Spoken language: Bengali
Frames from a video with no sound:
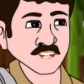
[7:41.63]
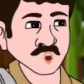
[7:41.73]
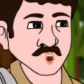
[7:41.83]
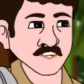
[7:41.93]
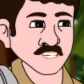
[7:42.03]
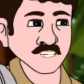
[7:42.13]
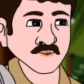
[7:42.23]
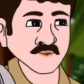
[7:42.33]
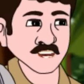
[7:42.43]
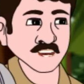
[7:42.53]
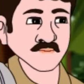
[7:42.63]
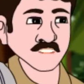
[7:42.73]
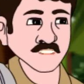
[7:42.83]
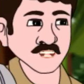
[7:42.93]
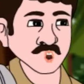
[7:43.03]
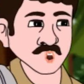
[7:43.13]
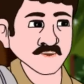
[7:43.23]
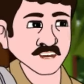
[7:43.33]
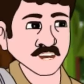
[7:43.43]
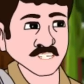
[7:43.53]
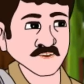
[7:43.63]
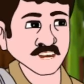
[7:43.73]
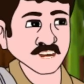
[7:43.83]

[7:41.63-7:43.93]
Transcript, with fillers: বুঝতে পেরেছি বাবা বুঝতে পেরেছি